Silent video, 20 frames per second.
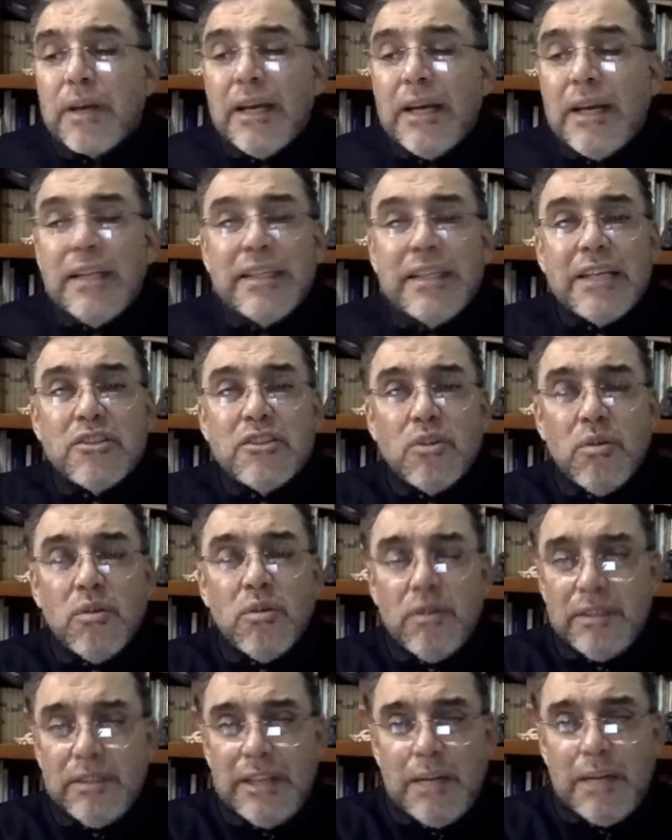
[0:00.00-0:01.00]
El
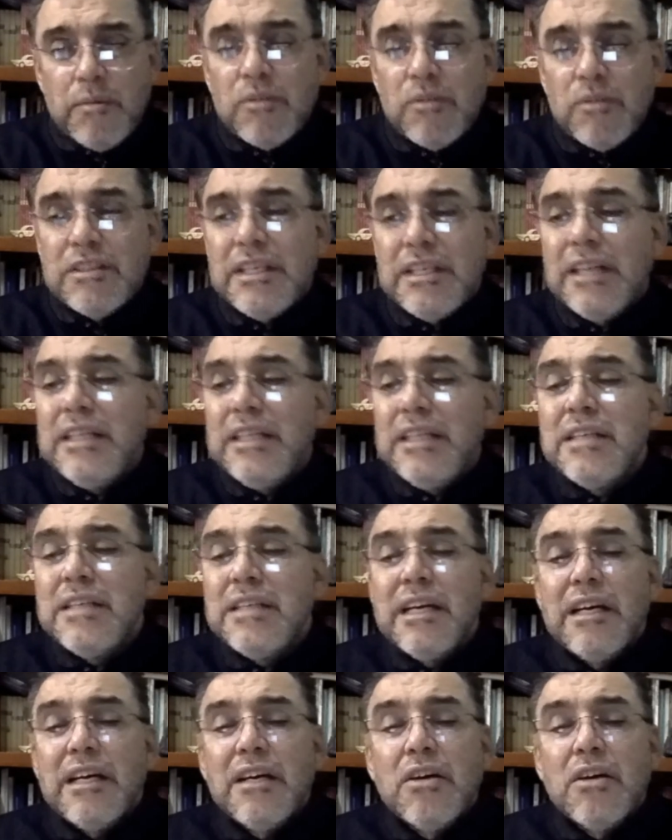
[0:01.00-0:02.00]
texto de la profecía
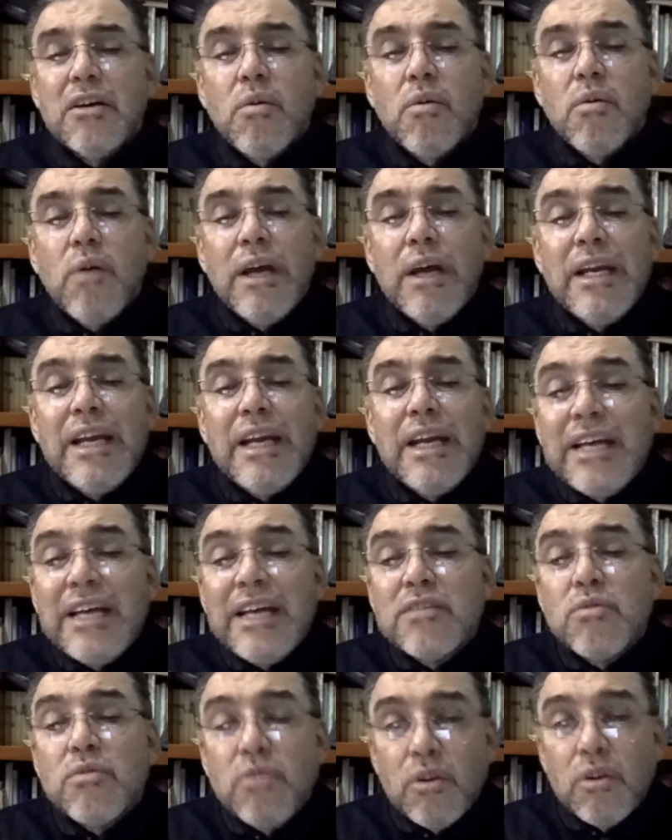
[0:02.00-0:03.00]
dice, Juan
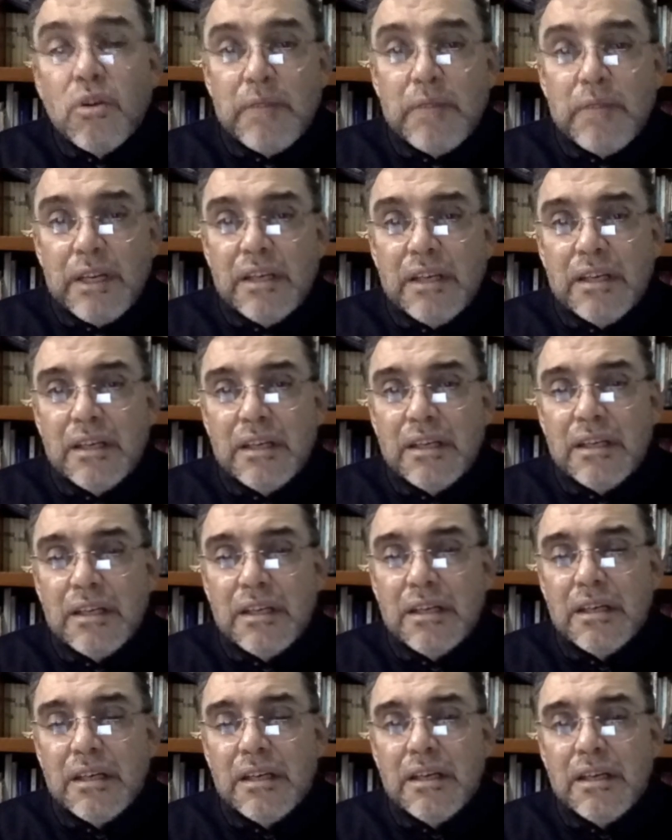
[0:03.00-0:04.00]
es su nombre.
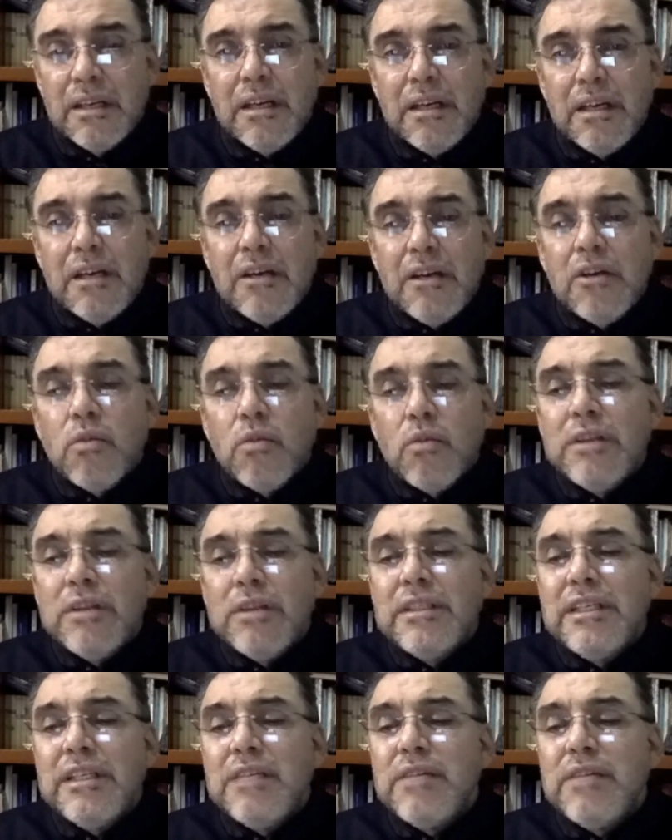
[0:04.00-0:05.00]
Juan
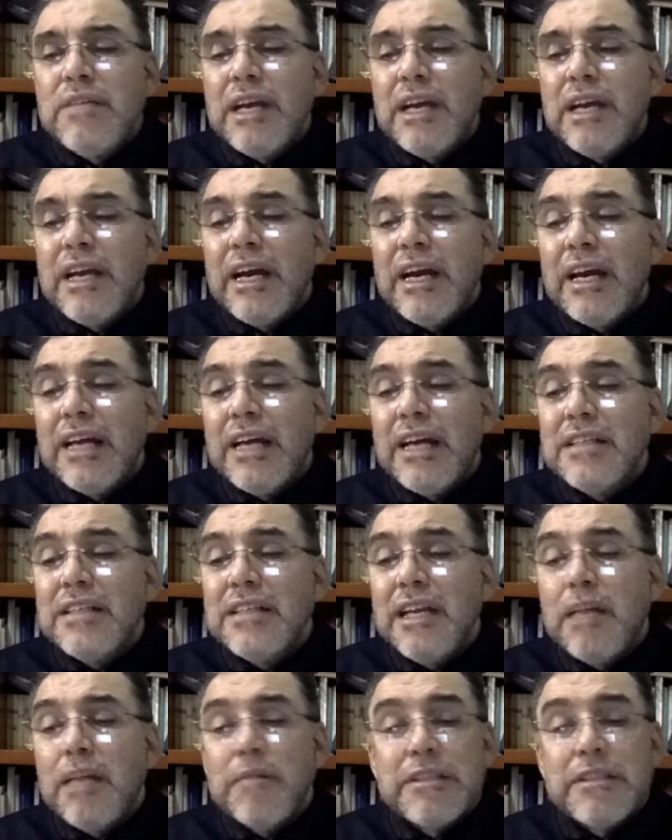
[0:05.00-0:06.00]
significa la gracia
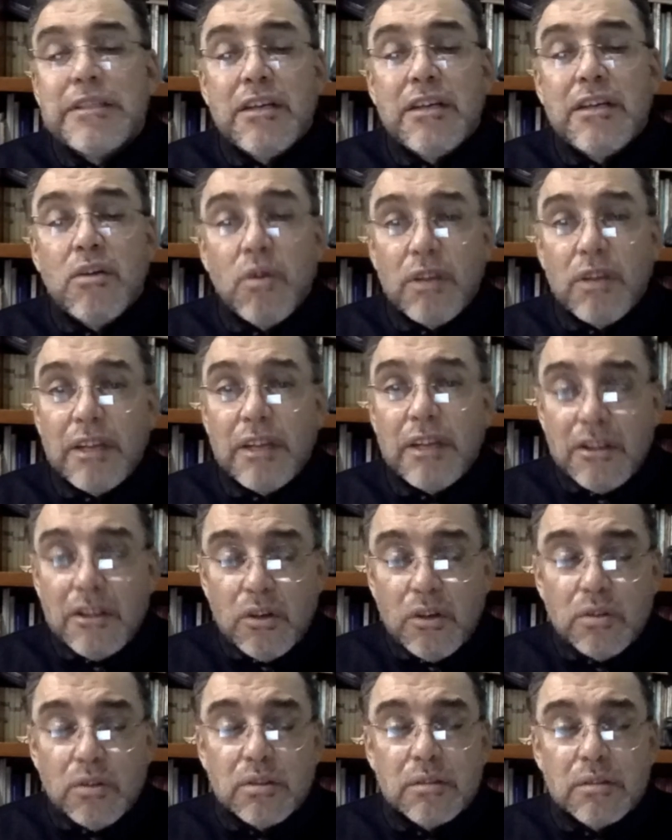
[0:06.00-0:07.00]
y la misericordia de
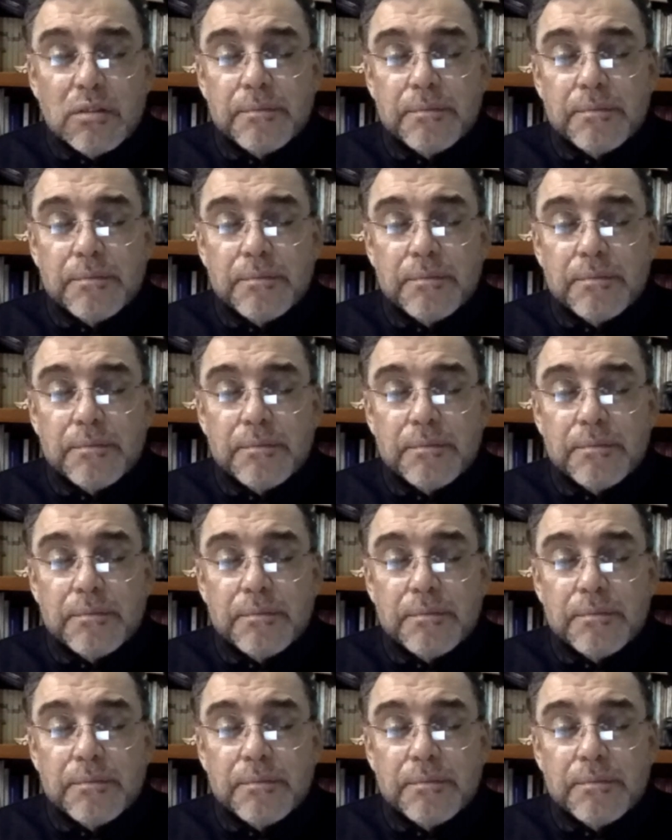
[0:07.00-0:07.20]
Dios.